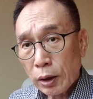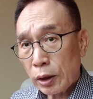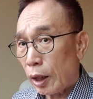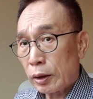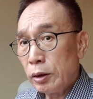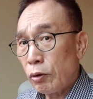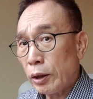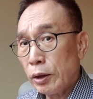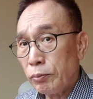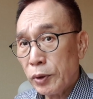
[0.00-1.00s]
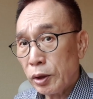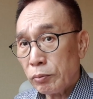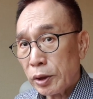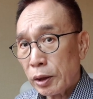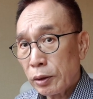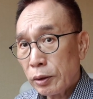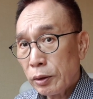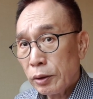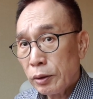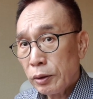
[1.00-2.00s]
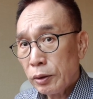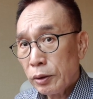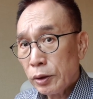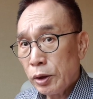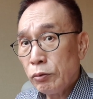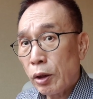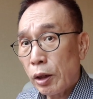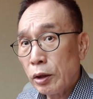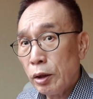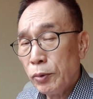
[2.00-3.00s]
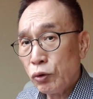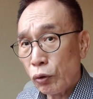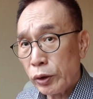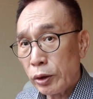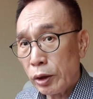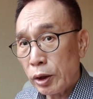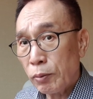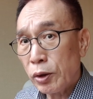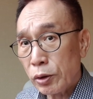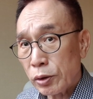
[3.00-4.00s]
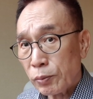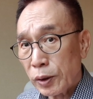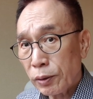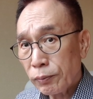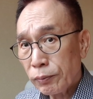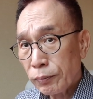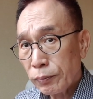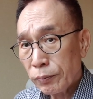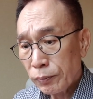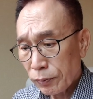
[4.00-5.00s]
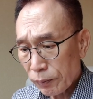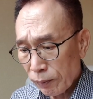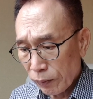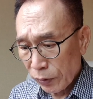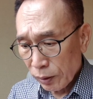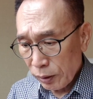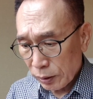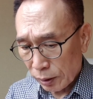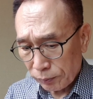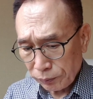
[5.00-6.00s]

야들은 관계없는 겁니다. 신과 관계없는 존재들이기 때문에 그렇습니다. 그래서